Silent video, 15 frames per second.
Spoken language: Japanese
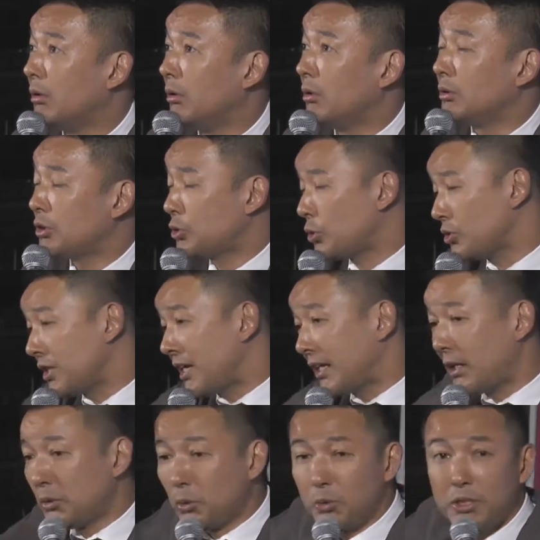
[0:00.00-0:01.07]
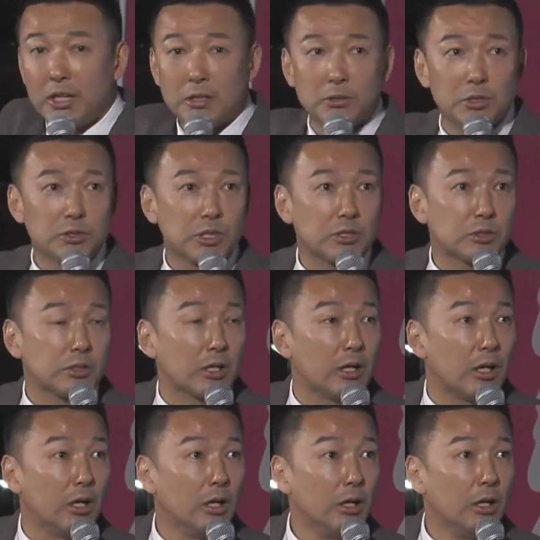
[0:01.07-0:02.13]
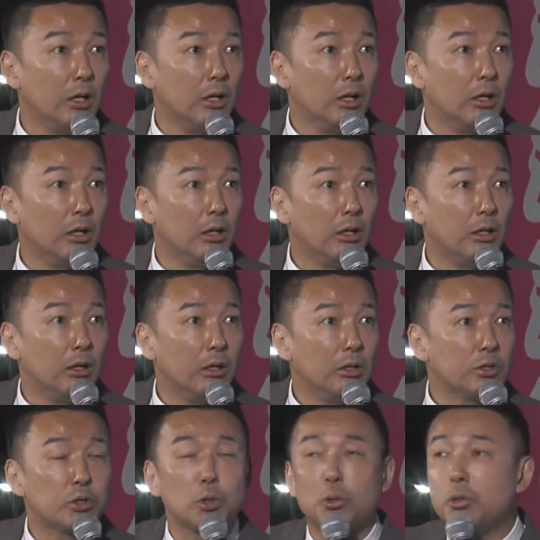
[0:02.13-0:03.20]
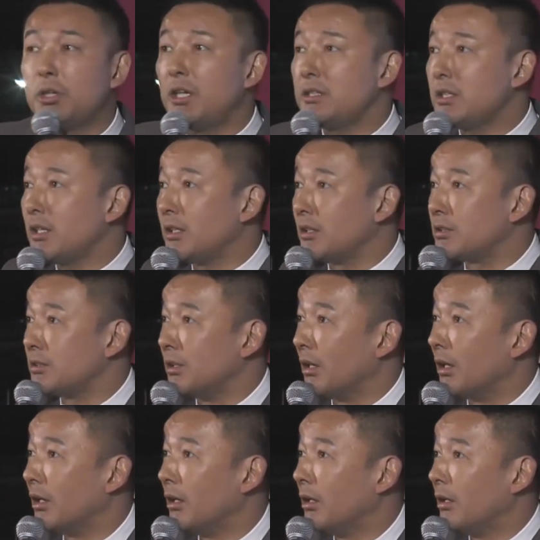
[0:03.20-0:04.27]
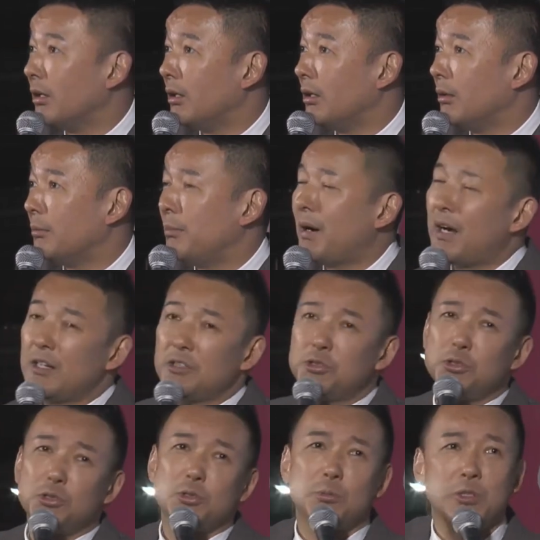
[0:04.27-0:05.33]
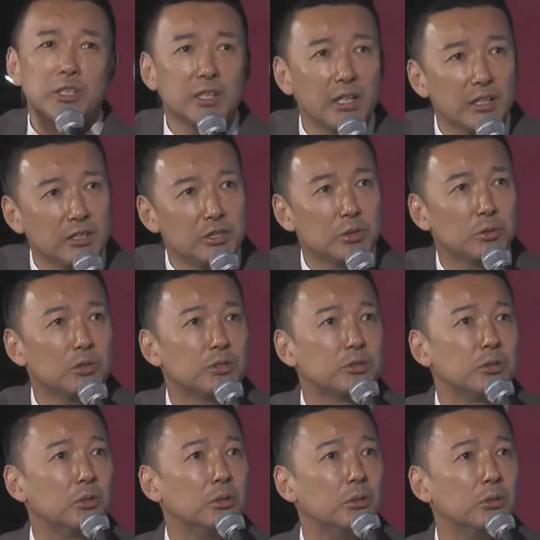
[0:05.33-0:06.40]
で、その財源どこでやるんですかって言ったら、消費税ですって。バカにすんのもいい加減にしろですよ。